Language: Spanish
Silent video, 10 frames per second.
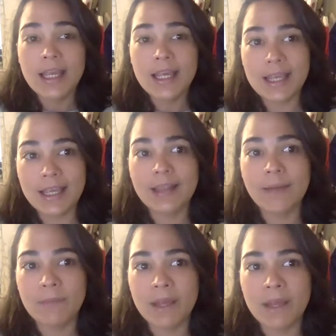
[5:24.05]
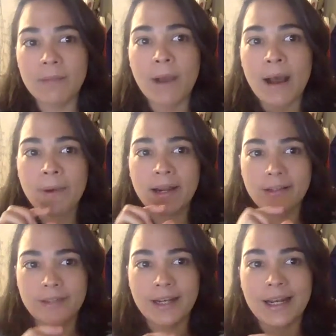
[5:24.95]
Y también va a
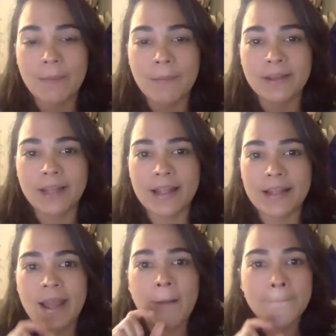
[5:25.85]
aparecer en la pantalla